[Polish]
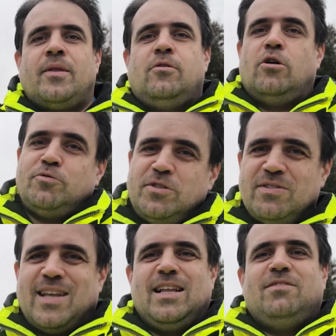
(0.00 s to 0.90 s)
To oczywiście w
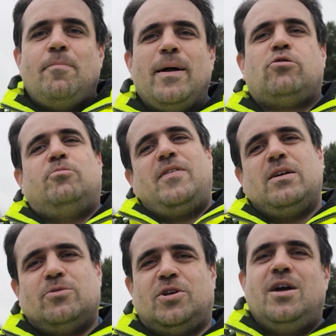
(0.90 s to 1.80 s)
skrajnym wypadku, bo
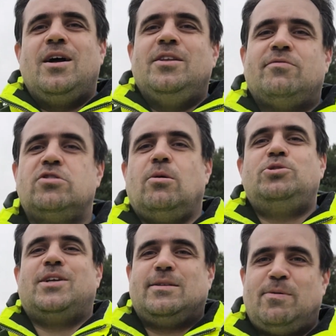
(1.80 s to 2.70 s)
wiadomo, że nie wszystko musi
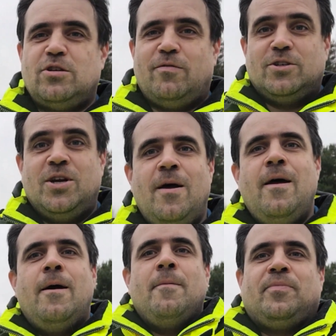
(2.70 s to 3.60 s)
naraz pracować.
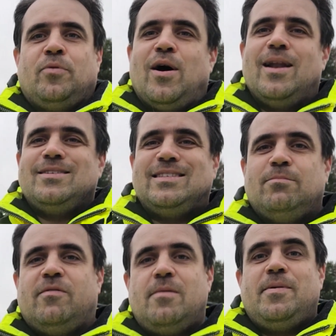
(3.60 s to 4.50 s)
No ale system
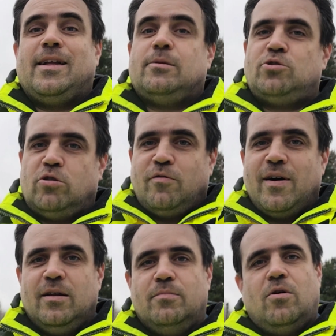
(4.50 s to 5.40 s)
powinien być na to
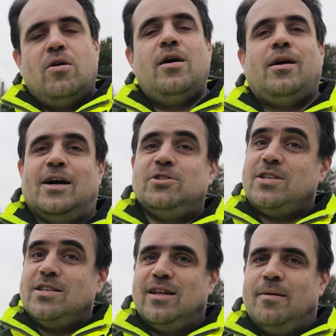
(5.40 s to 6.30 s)
przygotowany, bo każdy
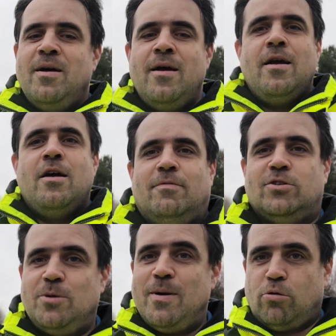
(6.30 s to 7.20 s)
system
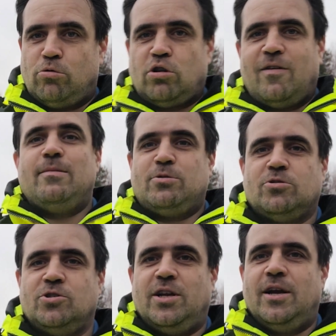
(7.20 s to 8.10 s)
wytrzyma krótkotrwałe
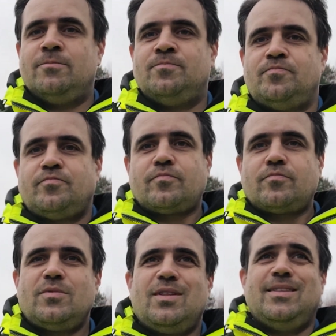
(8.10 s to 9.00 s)
przeciążenie,
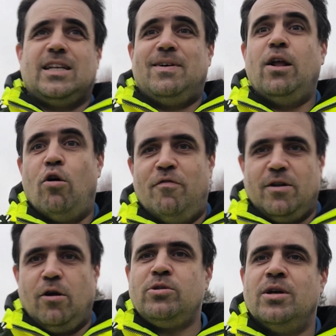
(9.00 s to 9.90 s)
tak zwany
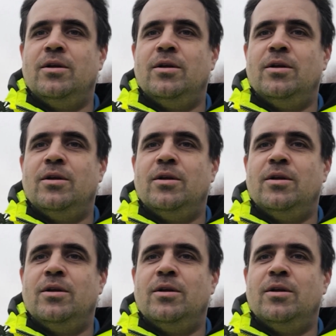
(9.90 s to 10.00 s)
overload,